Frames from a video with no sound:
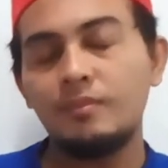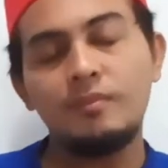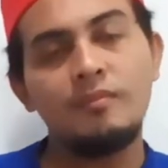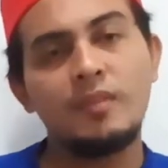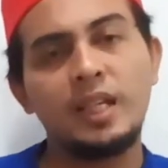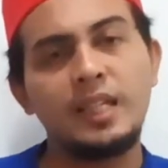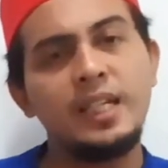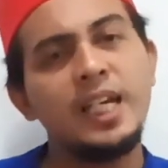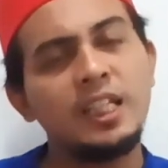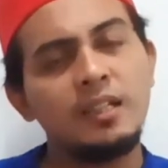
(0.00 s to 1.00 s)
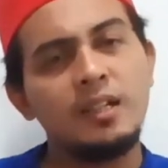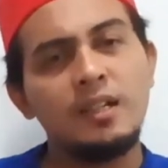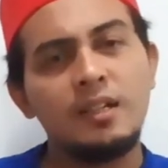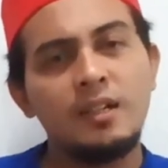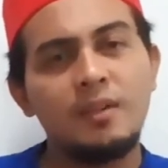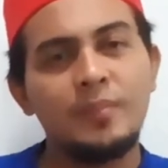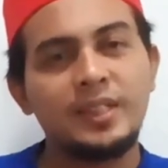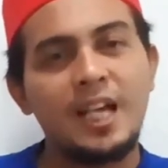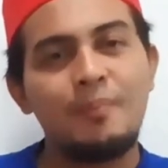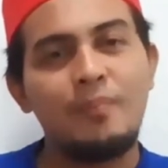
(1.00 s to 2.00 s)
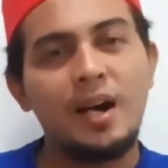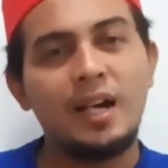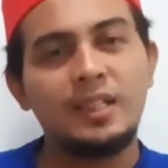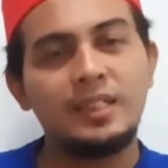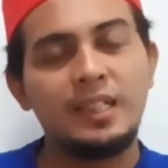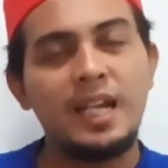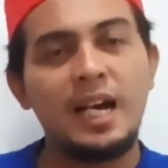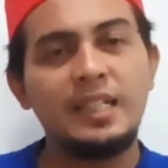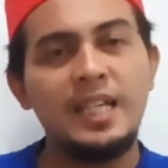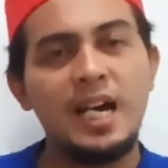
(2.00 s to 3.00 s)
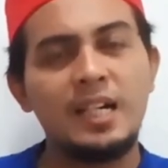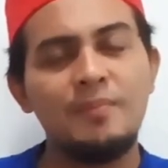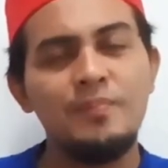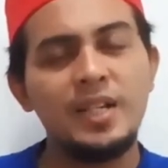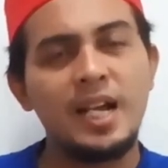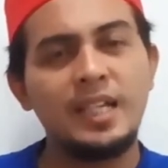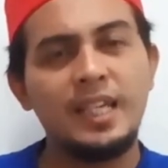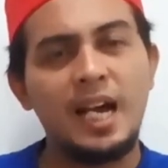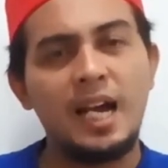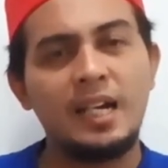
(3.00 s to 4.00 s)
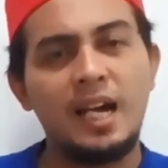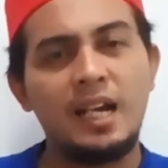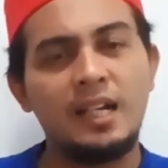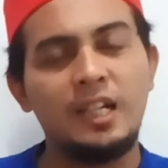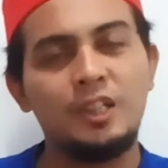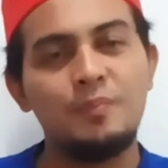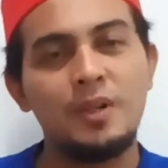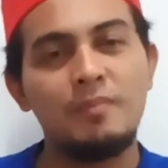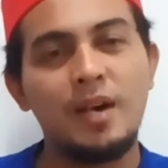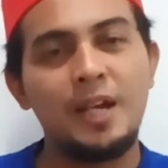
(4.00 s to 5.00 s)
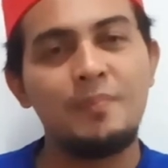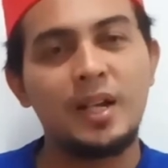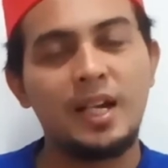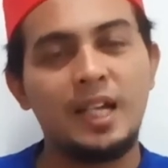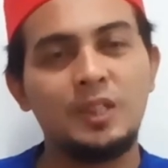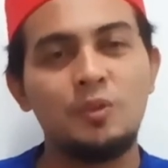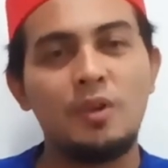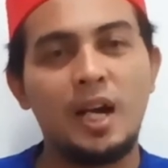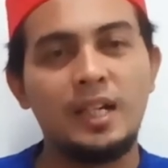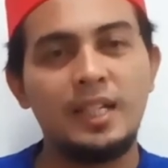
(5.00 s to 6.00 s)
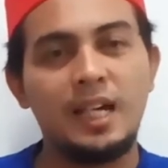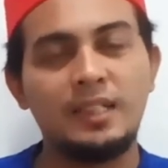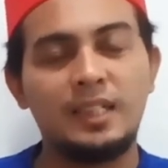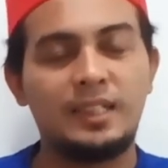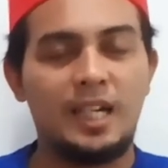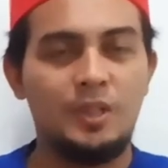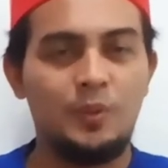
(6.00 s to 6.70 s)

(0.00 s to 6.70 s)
kita lihat betapa senangnya gembiranya anak-anak itu bermain bergelantungan di atas kayu